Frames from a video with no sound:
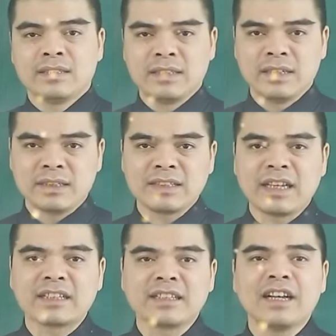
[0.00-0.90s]
gì
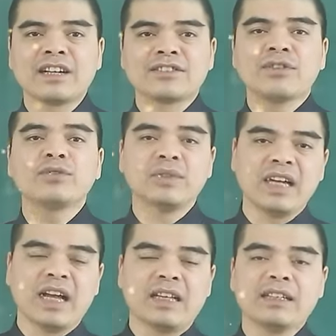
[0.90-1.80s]
dành tặng cho chủ
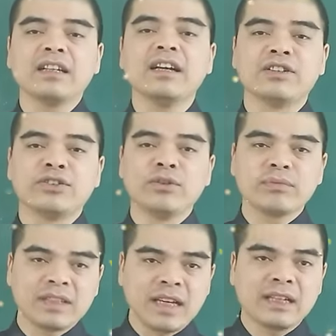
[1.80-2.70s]
nhà những cái lời chúc
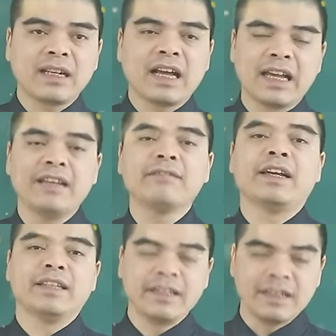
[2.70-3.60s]
Tết hay
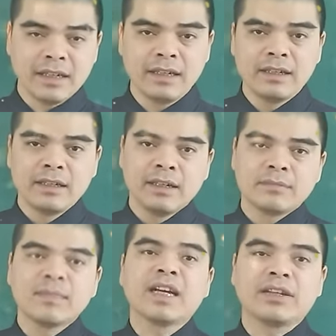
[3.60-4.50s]
và ý nghĩa.
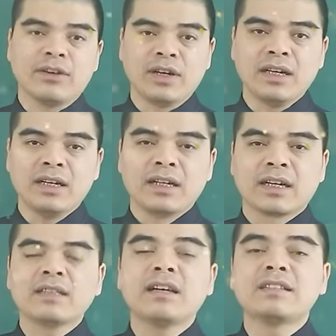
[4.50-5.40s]
Bên cạnh đó,
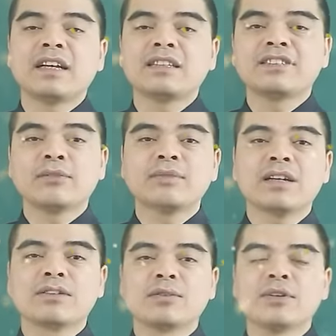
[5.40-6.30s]
cái thời gian sông
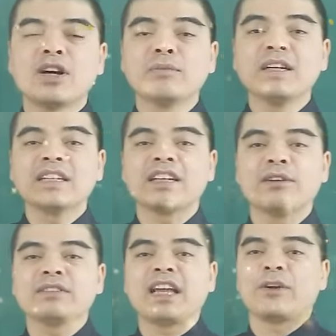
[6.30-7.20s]
đất cũng không nên
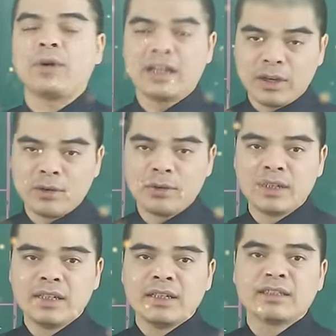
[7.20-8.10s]
kéo dài quá lâu,
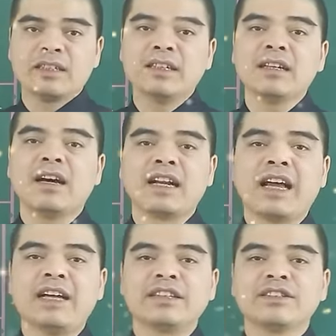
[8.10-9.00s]
chỉ nên ở
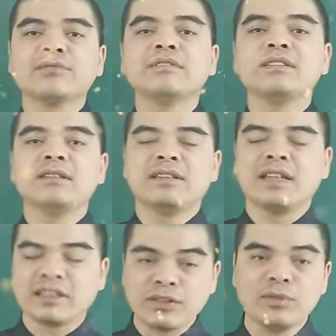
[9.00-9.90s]
lại trong
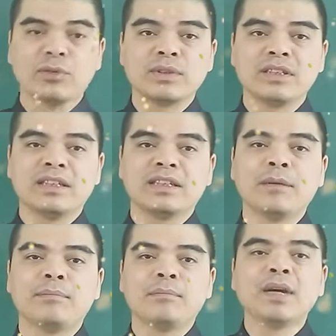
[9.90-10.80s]
nhà gia chủ chỉ
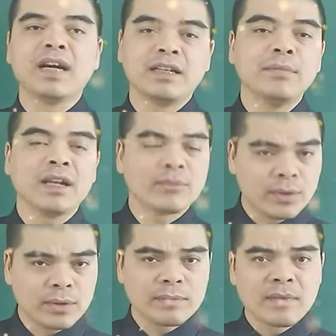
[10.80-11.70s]
tầm 10 đến 15
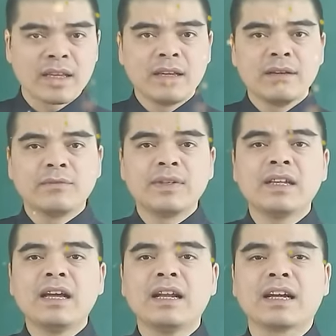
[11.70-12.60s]
phút. Vì
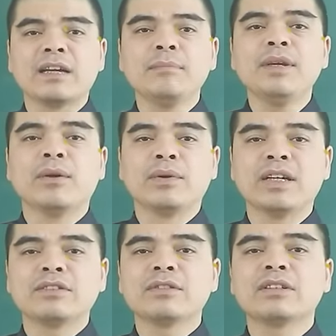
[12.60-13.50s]
đây là cái biểu
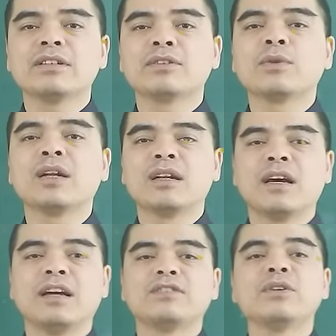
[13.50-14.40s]
hiện cho sự thuận
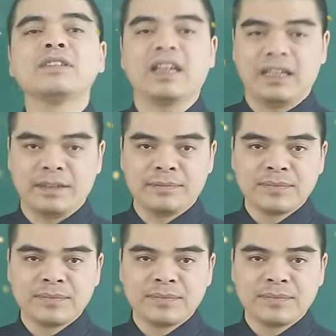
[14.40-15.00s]
lợi trôi chảy